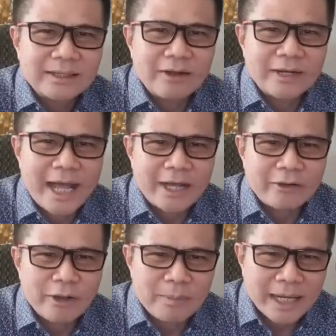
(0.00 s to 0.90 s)
ร่อแร่
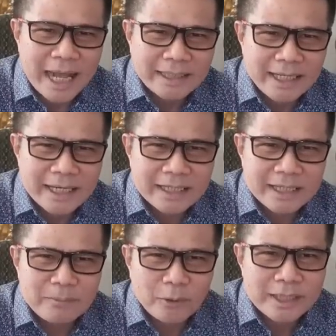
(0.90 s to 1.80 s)
โดยประการที่หนึ่ง
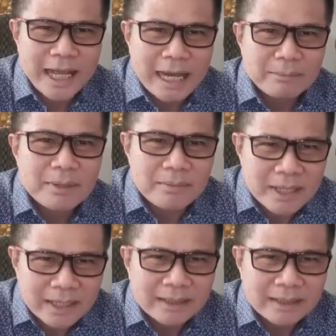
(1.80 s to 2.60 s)
คือผลงานไม่มี